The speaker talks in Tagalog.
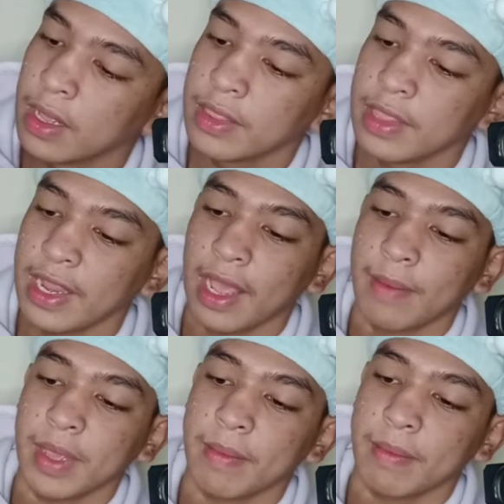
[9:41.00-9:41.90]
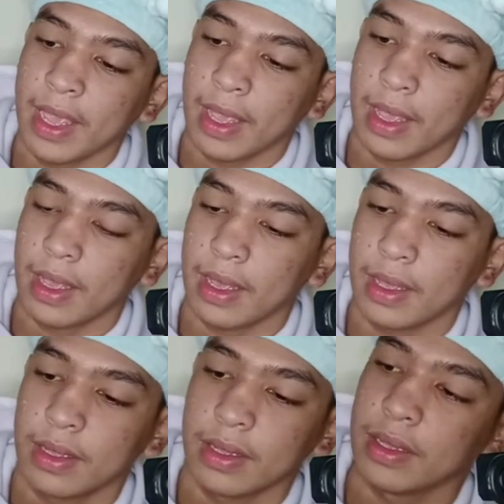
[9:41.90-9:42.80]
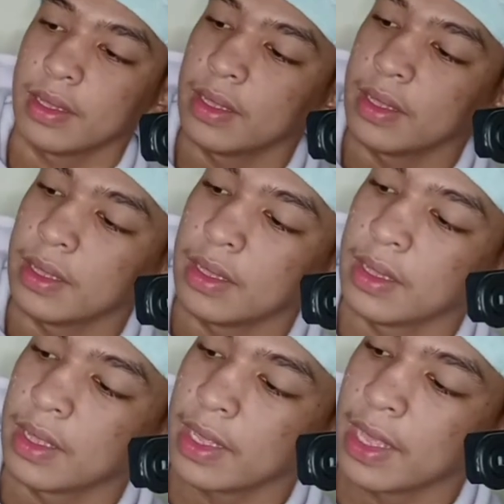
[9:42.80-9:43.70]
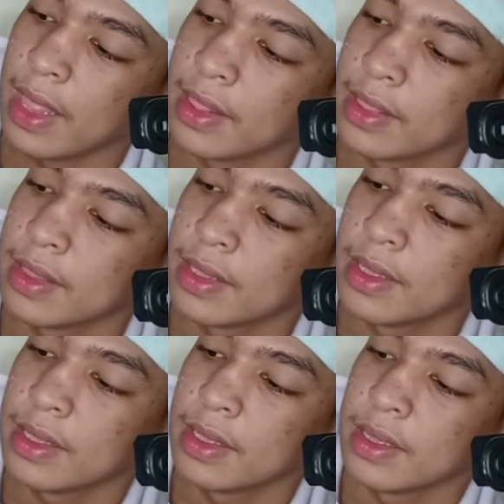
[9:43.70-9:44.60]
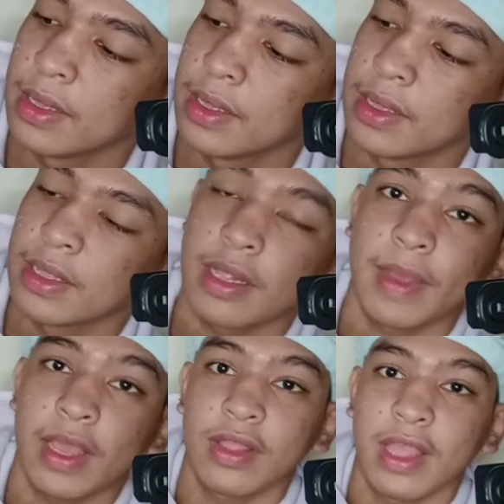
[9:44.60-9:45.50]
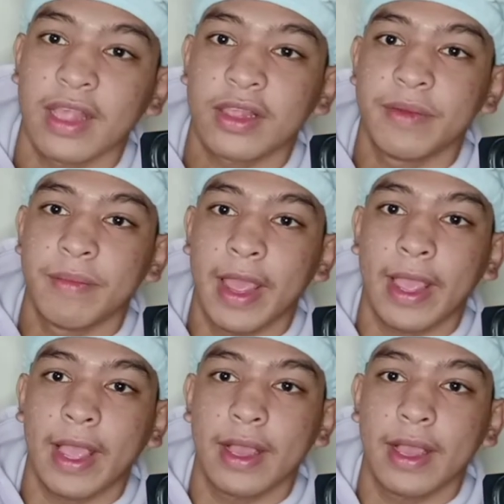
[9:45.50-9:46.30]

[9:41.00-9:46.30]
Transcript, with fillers: dynamic mic. Ayan. Sa may condenser mic.